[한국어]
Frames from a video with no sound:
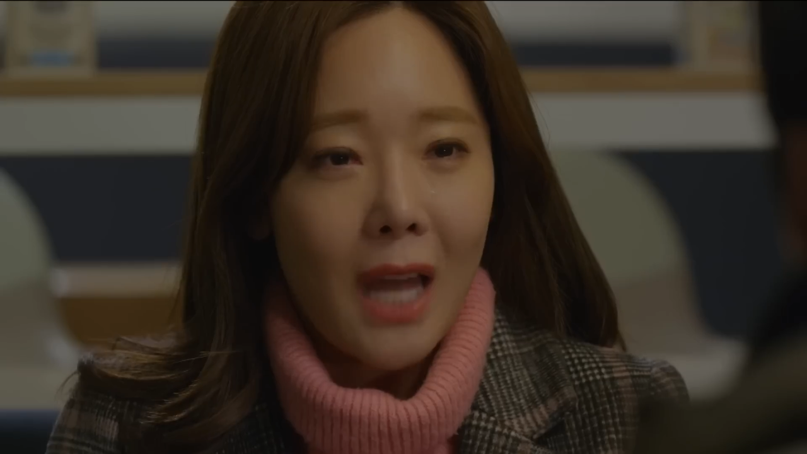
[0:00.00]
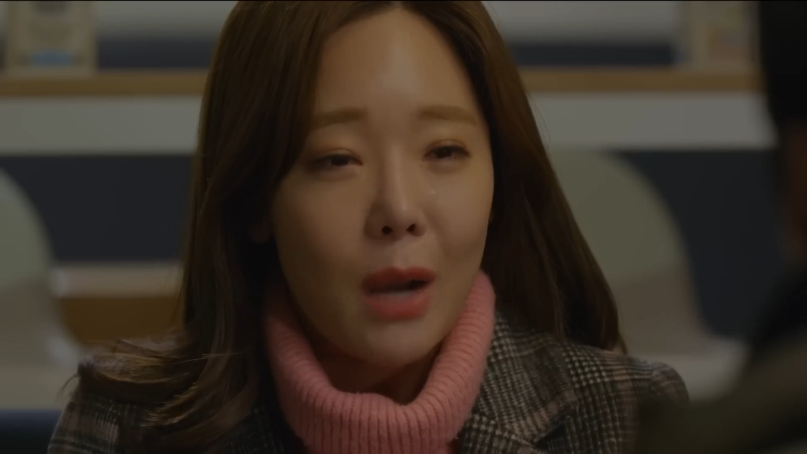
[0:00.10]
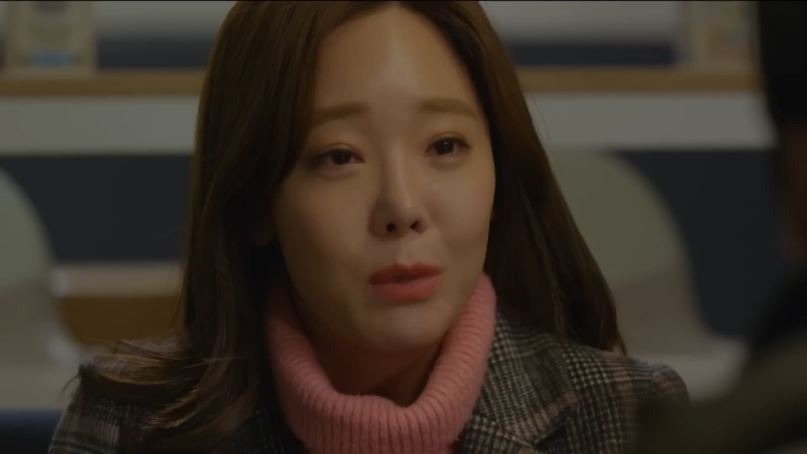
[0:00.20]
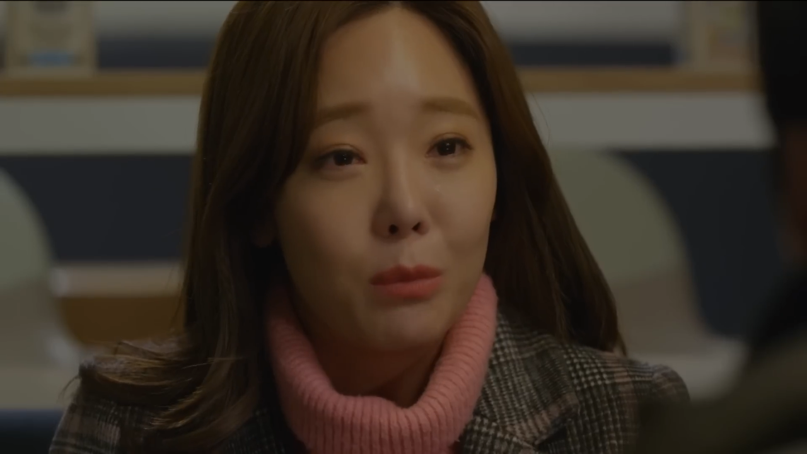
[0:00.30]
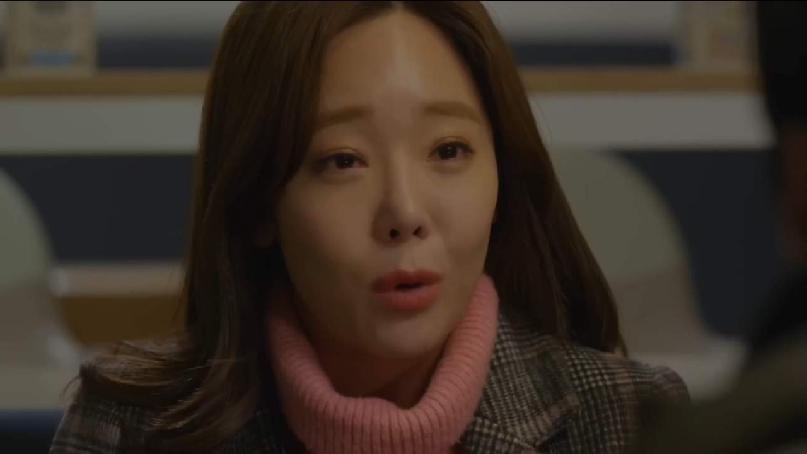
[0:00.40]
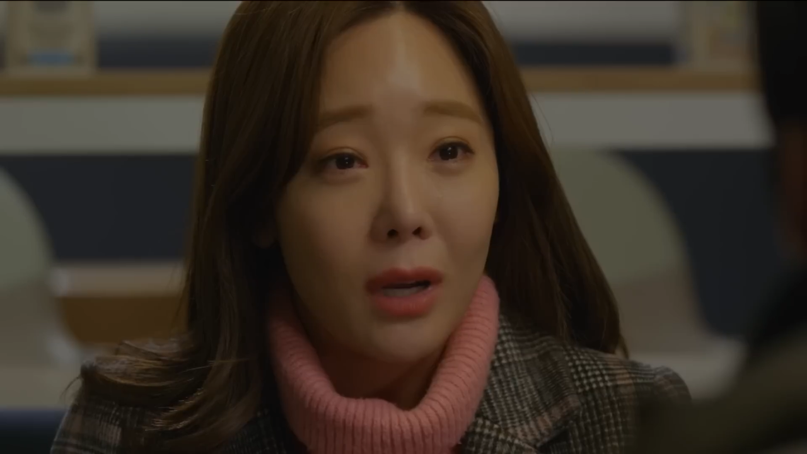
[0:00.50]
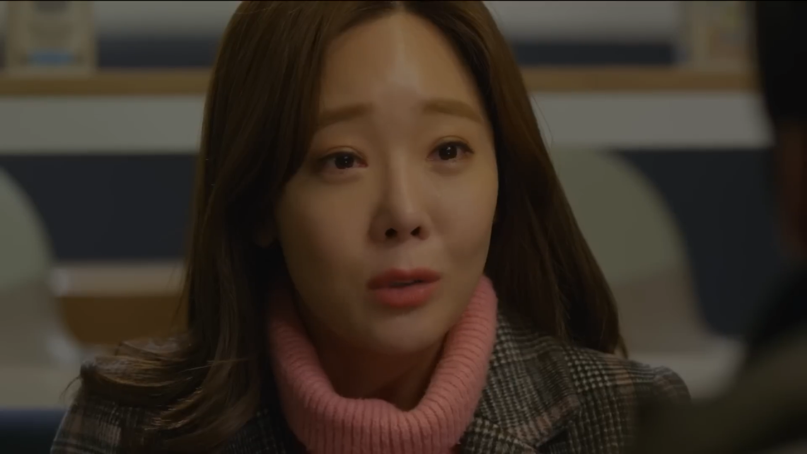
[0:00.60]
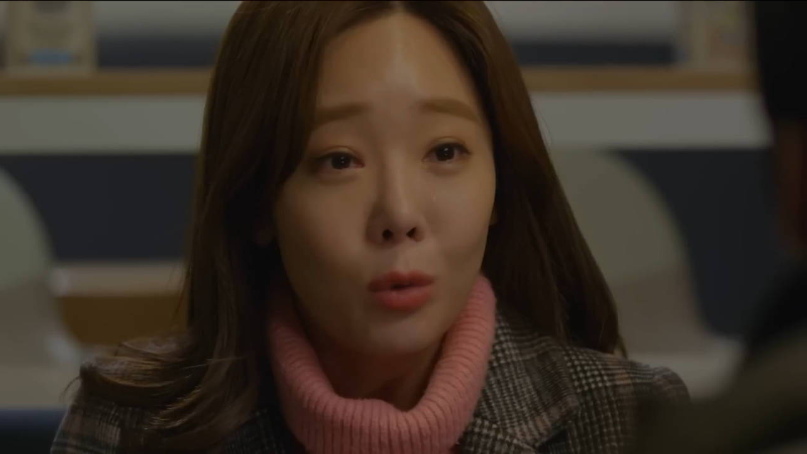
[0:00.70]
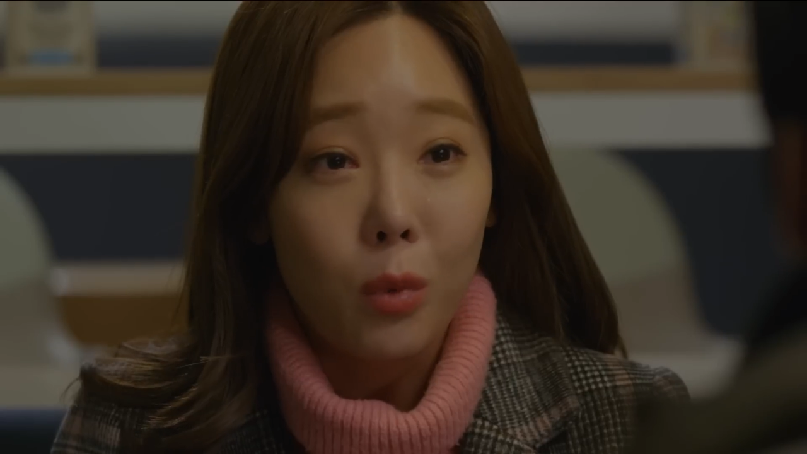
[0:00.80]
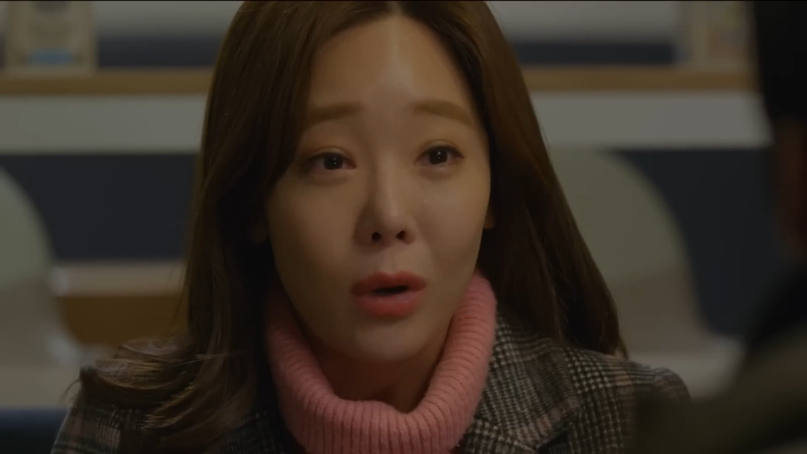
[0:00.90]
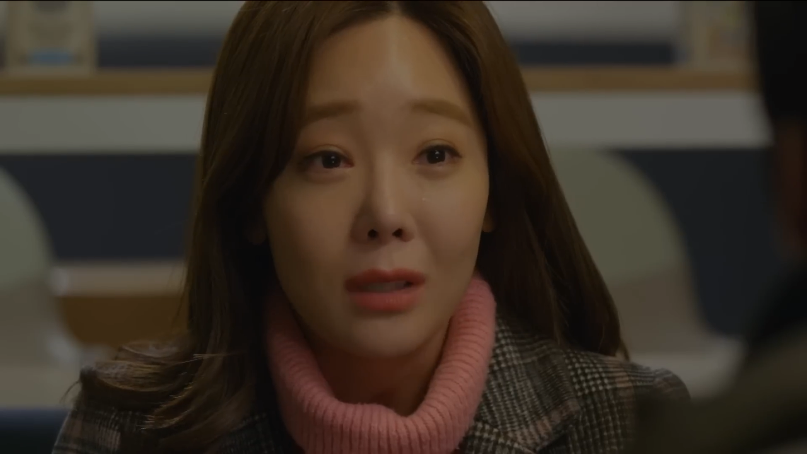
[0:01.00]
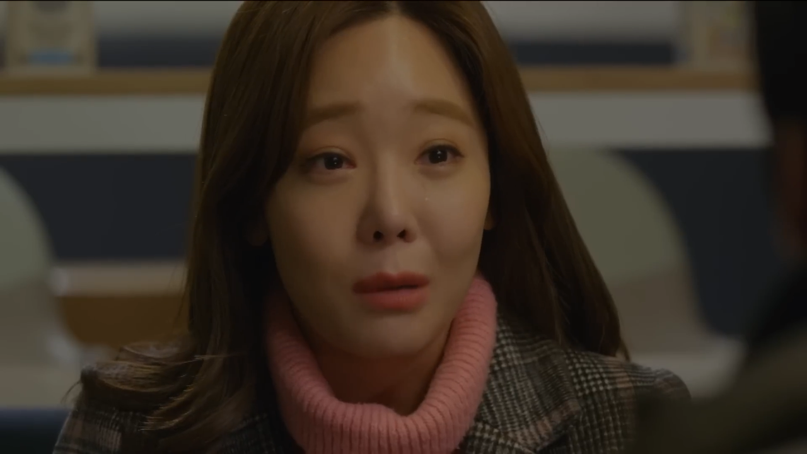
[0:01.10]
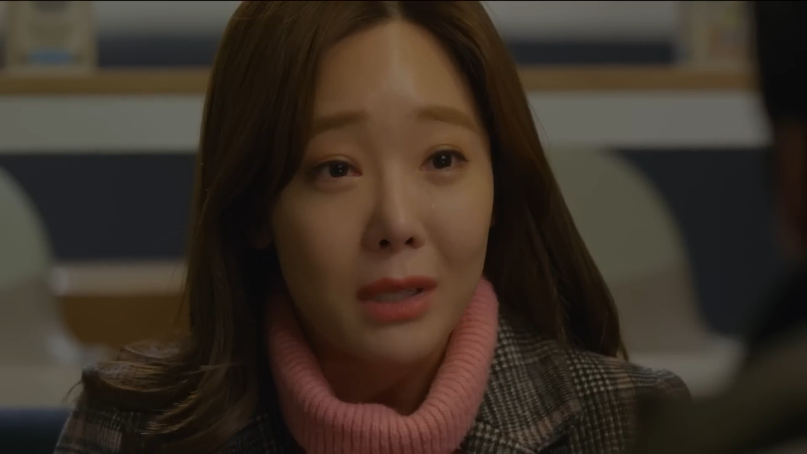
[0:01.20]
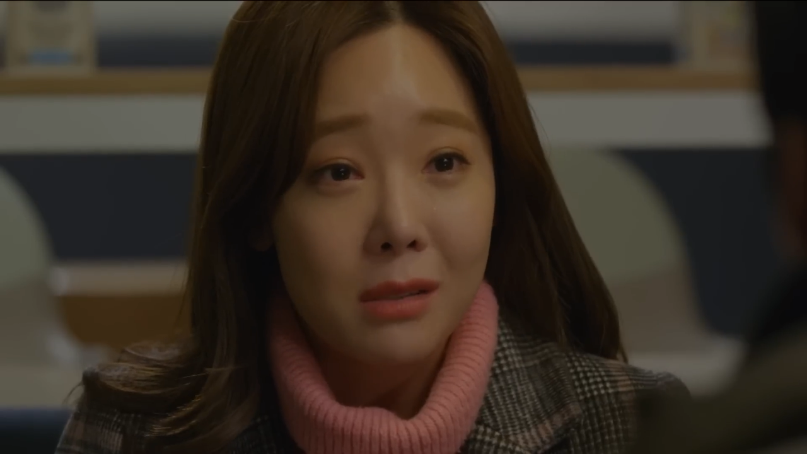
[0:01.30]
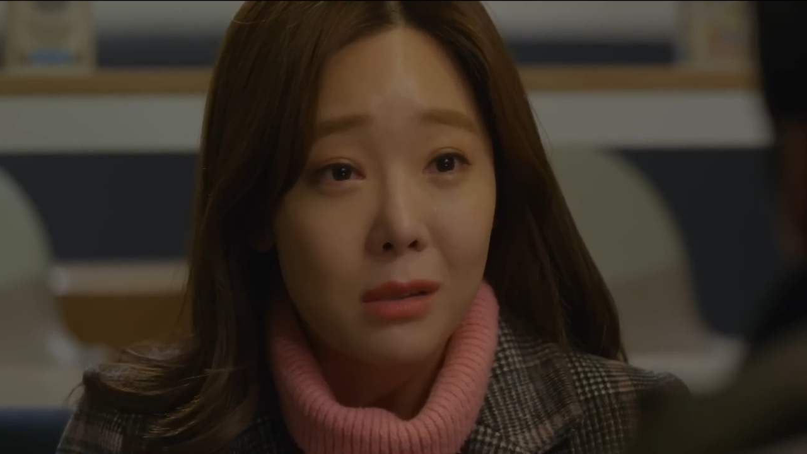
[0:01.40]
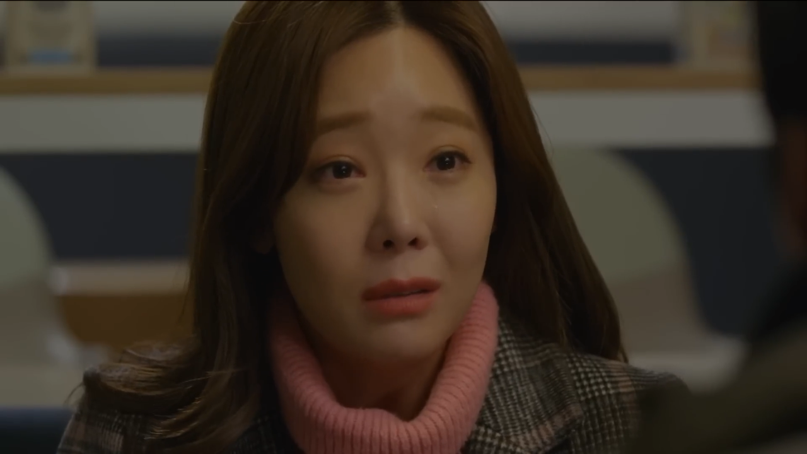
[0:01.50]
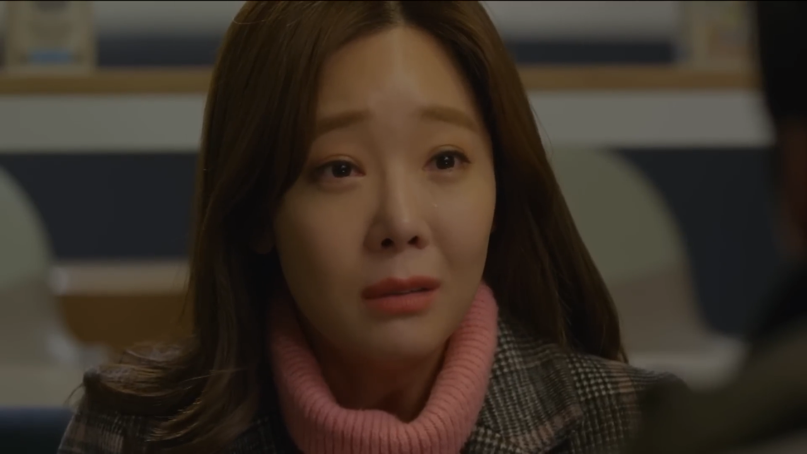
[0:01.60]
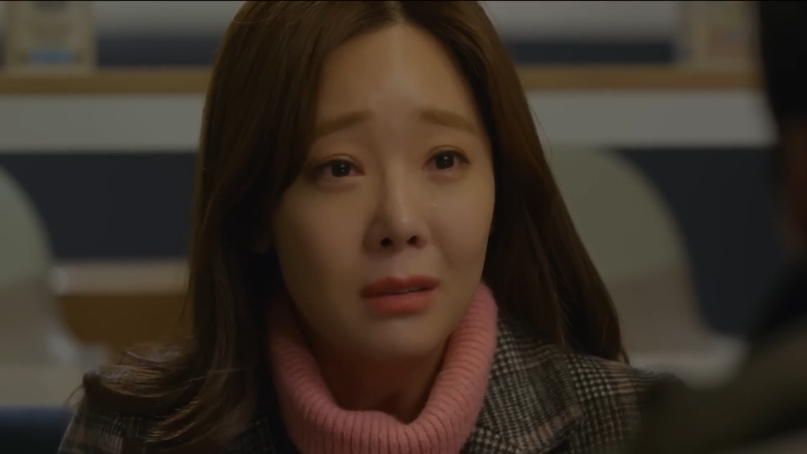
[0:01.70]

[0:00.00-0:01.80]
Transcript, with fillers: 다음은 뭐야? 또 뭐가 남았어?